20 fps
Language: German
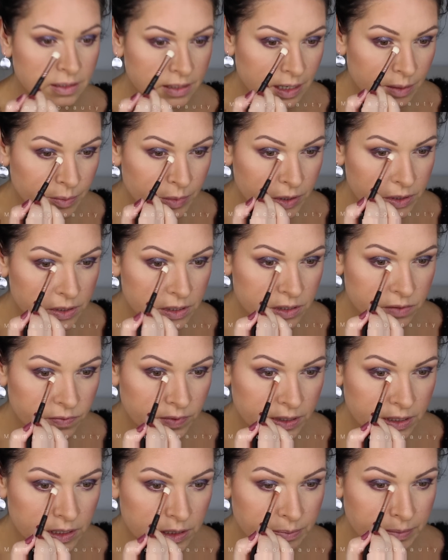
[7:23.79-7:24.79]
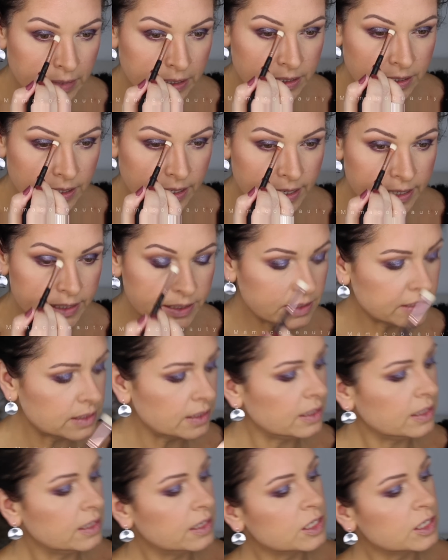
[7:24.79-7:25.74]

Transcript: Da möchte ich es wirklich matt halten.